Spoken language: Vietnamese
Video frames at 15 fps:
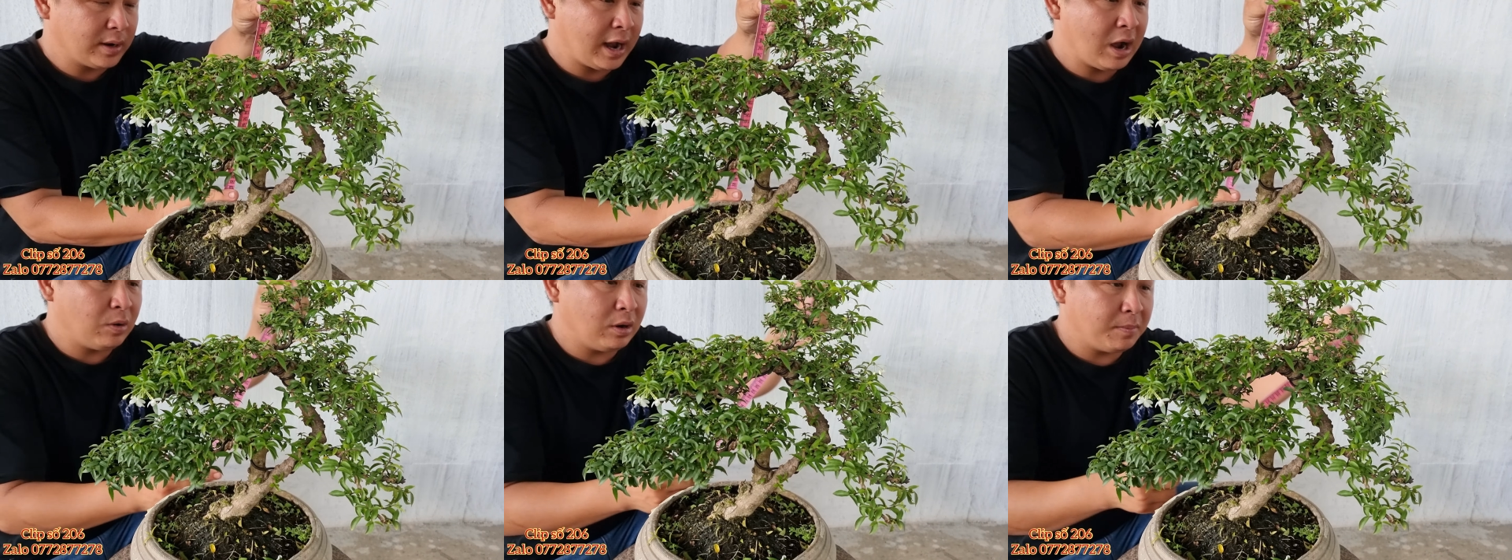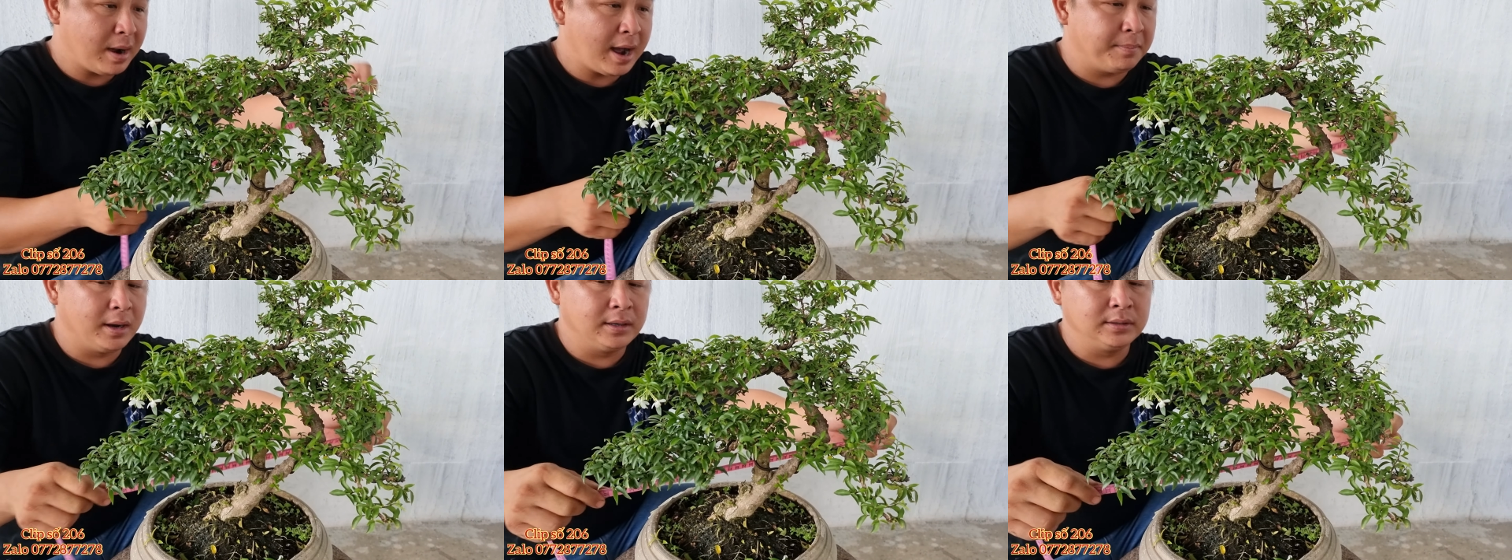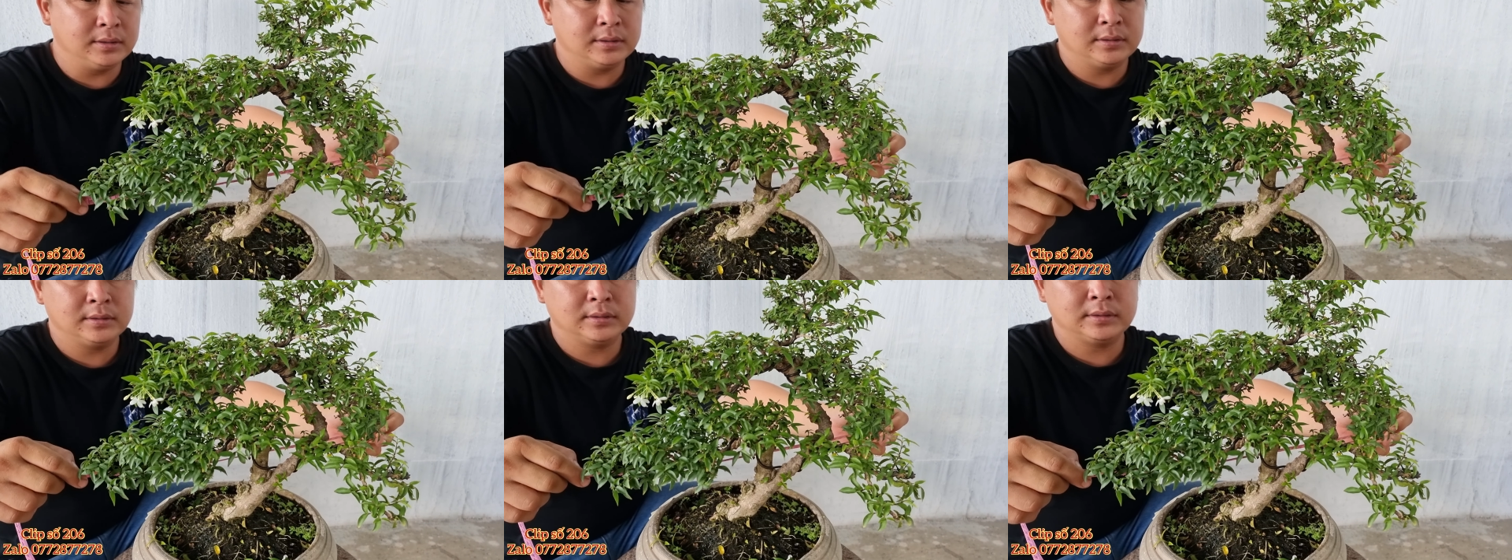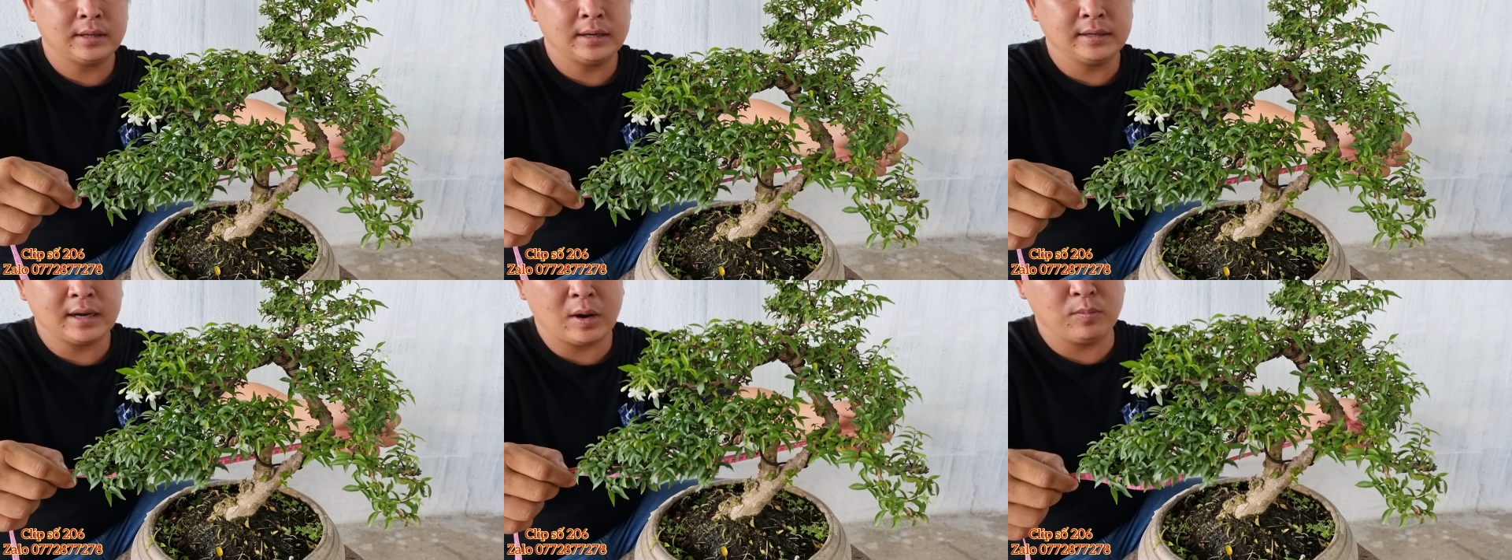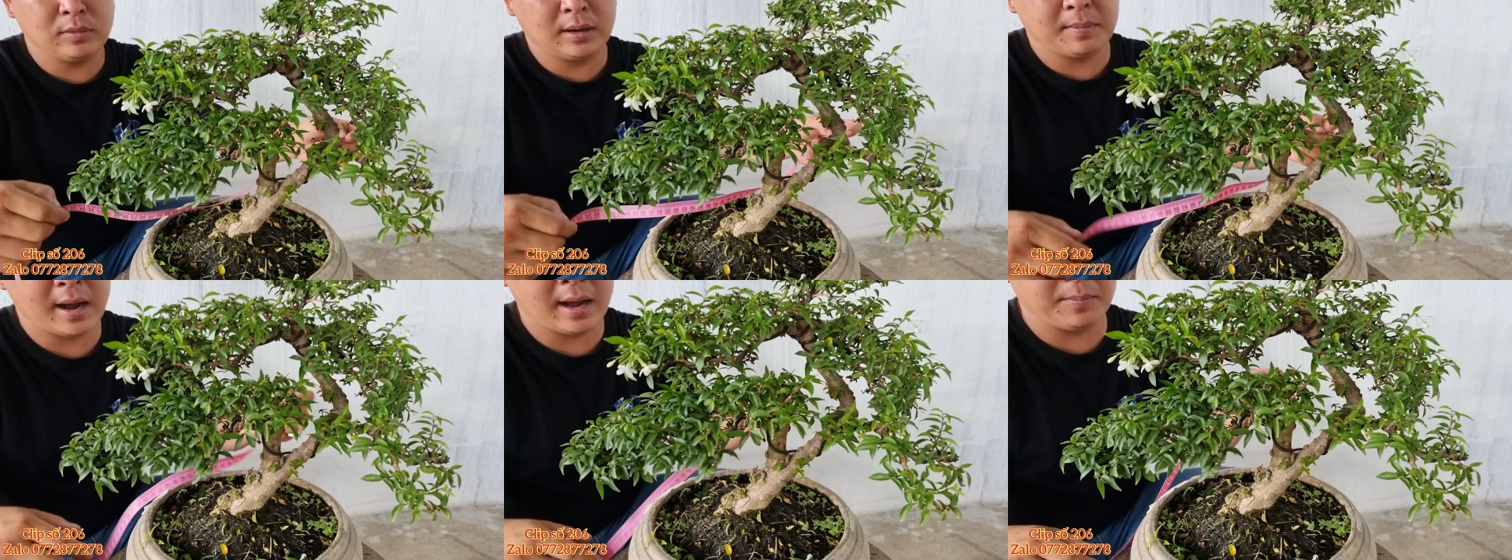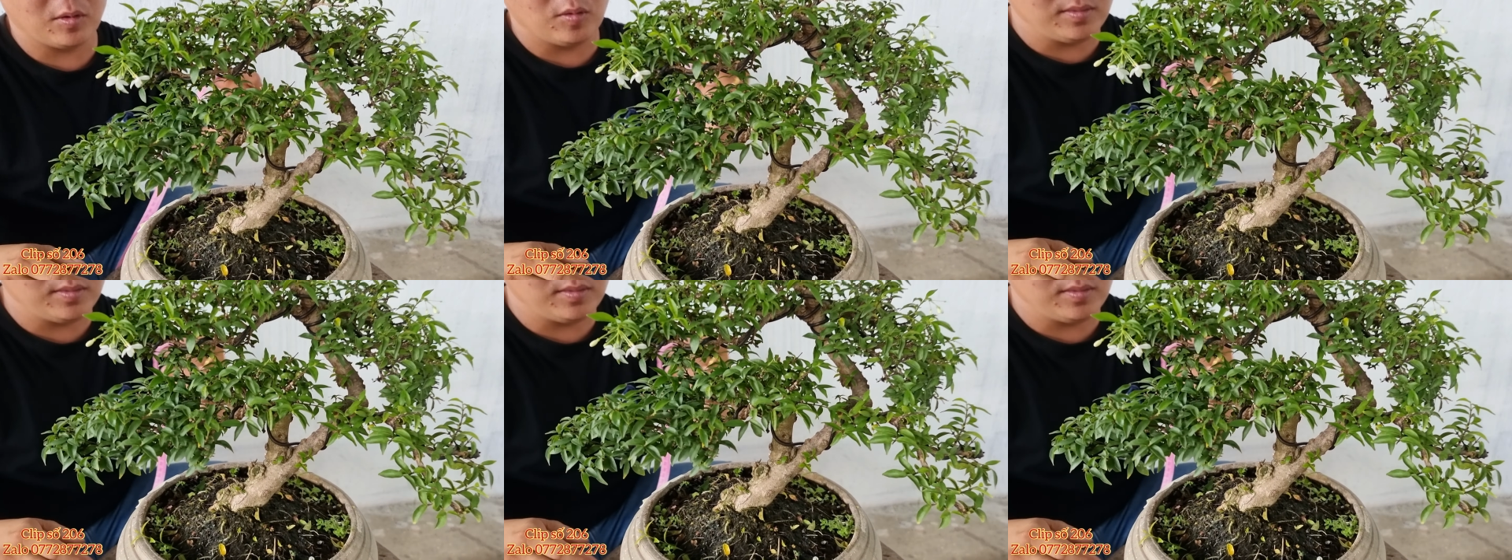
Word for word: cao là ba mươi, tán rộng là ba bốn